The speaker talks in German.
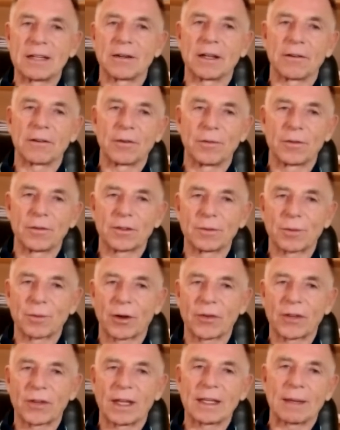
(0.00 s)
oder 15
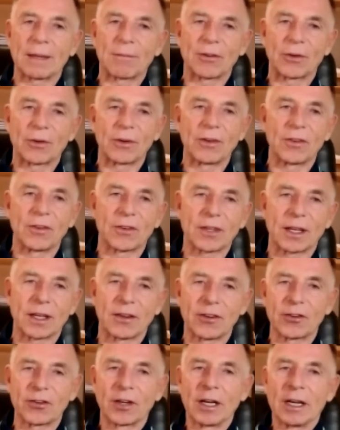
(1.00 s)
Prozent, aber so ist es ja
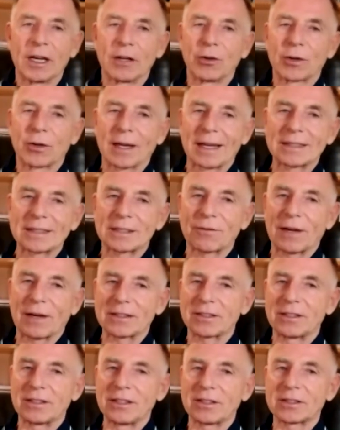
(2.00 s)
nicht. Du kriegst
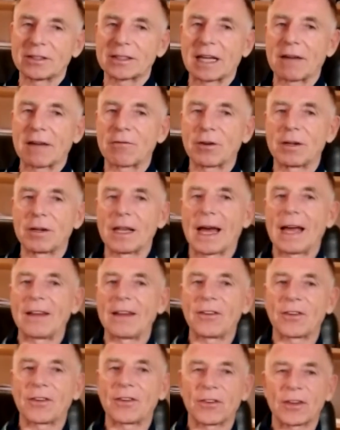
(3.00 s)
fast nichts dafür und
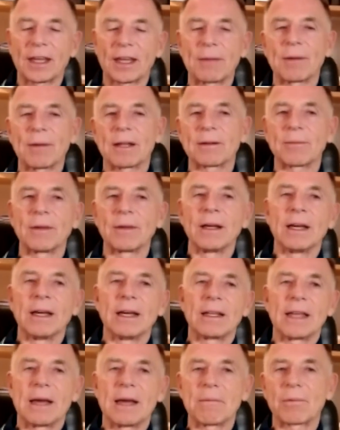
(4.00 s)
leistest jemanden,
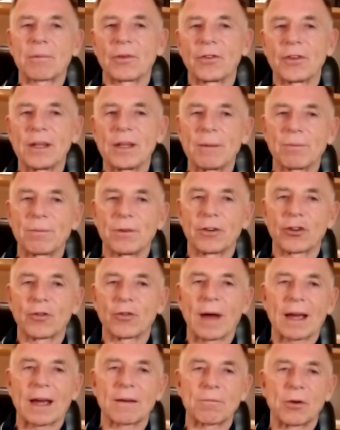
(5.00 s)
der im Prinzip eine
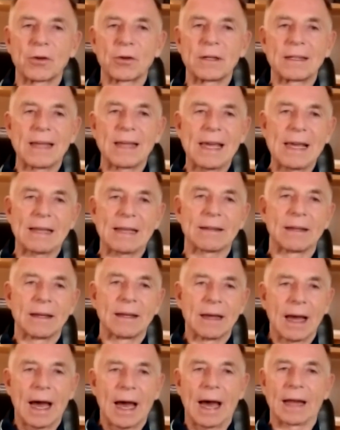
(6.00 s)
schwache Bonität
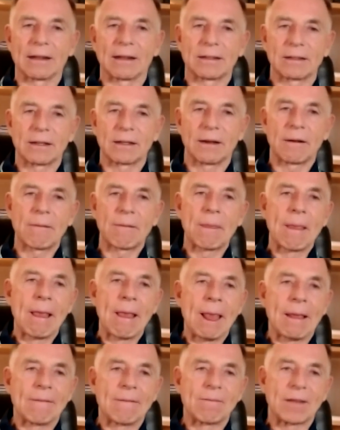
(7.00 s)
hat. Ja?
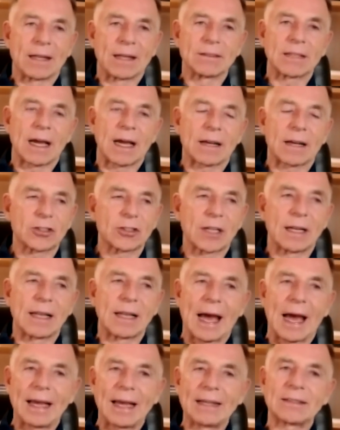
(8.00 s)
Und dann sage ich, dann
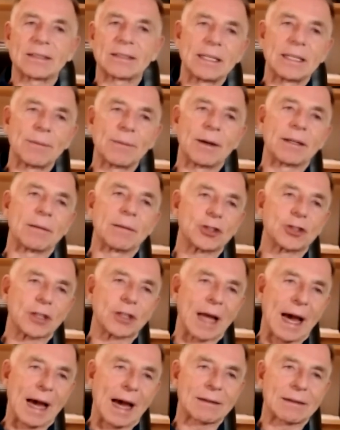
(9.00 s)
leihe ich es lieber dem
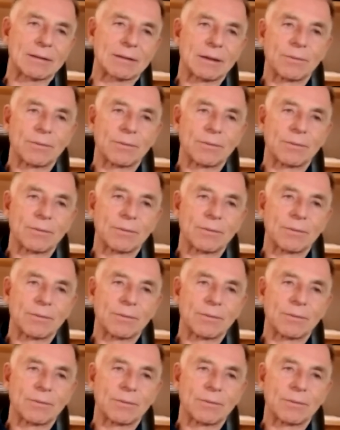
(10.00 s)
Staat,